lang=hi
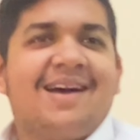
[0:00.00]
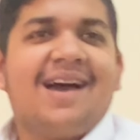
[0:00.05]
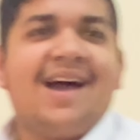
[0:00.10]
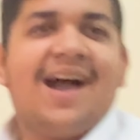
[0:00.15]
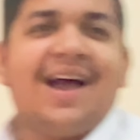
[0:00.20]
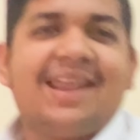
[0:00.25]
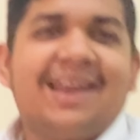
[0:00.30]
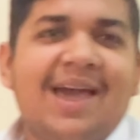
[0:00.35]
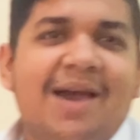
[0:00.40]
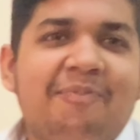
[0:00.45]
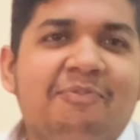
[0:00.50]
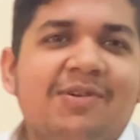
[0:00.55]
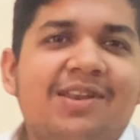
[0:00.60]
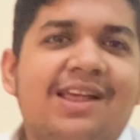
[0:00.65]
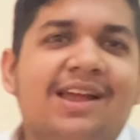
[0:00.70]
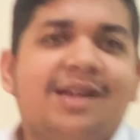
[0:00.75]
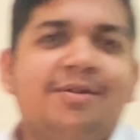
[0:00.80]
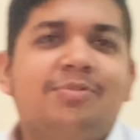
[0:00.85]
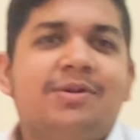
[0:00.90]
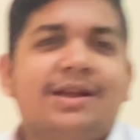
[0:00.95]
our app will
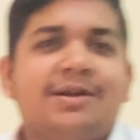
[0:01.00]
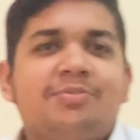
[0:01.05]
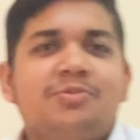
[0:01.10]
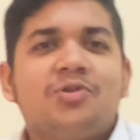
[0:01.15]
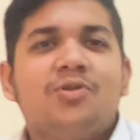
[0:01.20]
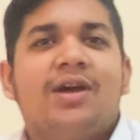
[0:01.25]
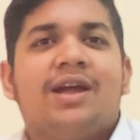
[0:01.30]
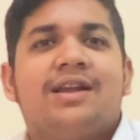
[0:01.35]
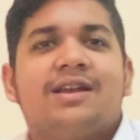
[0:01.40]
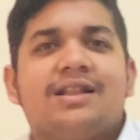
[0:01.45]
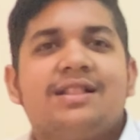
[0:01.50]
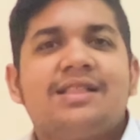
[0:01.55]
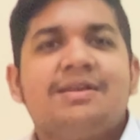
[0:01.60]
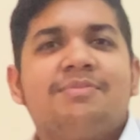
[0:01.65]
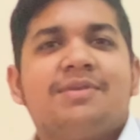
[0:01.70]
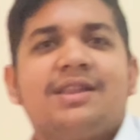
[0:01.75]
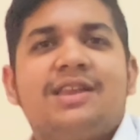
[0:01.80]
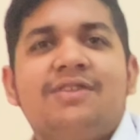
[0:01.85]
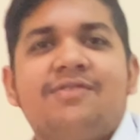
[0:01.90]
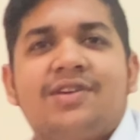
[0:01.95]
help them to handle the
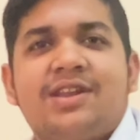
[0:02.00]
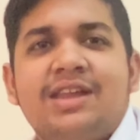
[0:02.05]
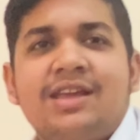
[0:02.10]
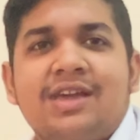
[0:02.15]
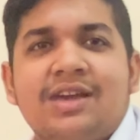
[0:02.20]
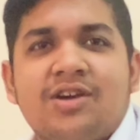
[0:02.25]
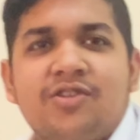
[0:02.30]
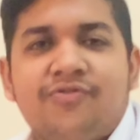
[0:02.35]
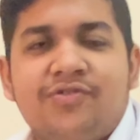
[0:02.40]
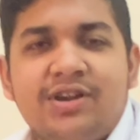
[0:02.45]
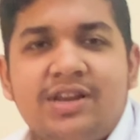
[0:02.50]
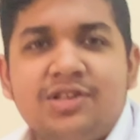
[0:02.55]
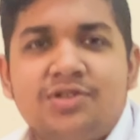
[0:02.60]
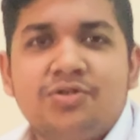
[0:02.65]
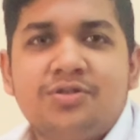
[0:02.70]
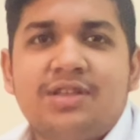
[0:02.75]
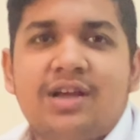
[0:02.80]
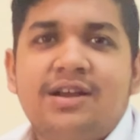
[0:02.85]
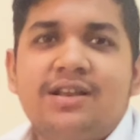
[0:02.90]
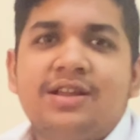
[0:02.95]
money very carefully so
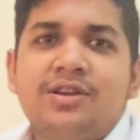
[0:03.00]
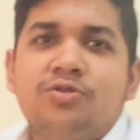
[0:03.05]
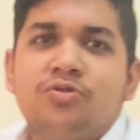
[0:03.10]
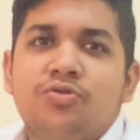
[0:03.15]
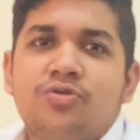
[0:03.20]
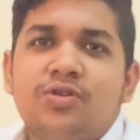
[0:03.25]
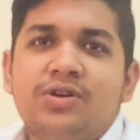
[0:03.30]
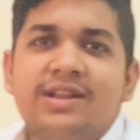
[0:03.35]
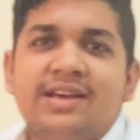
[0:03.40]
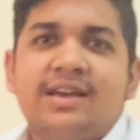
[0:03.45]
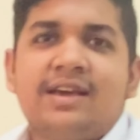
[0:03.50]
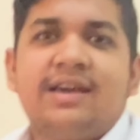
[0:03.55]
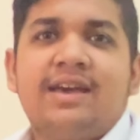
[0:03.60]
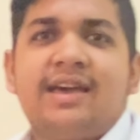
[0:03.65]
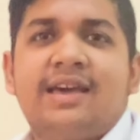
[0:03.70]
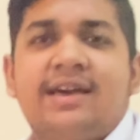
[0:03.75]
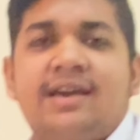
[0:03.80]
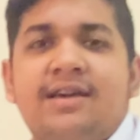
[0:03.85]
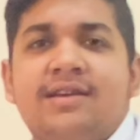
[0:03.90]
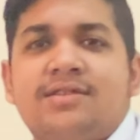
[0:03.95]
that they do not uh,
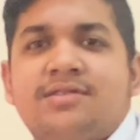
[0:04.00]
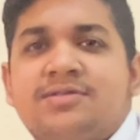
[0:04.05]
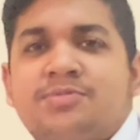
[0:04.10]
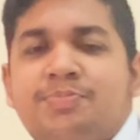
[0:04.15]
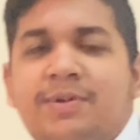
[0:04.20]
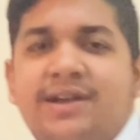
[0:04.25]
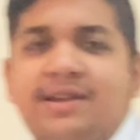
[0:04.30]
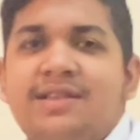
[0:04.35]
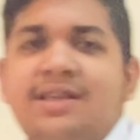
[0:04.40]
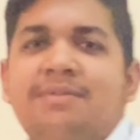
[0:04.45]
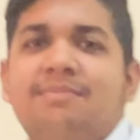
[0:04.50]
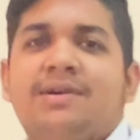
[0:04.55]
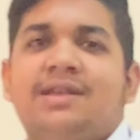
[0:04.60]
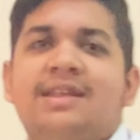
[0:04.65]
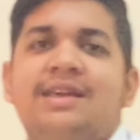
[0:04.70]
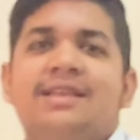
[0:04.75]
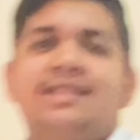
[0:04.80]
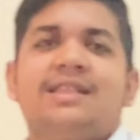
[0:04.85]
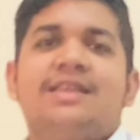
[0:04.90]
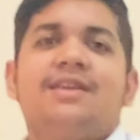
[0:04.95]
spend their money
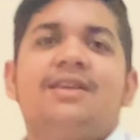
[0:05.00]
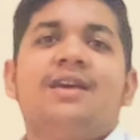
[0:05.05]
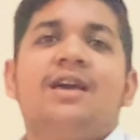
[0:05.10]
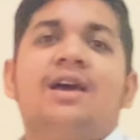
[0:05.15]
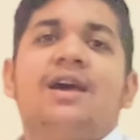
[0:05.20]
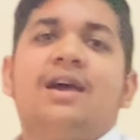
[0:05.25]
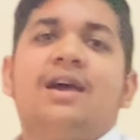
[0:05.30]
in the. Uh,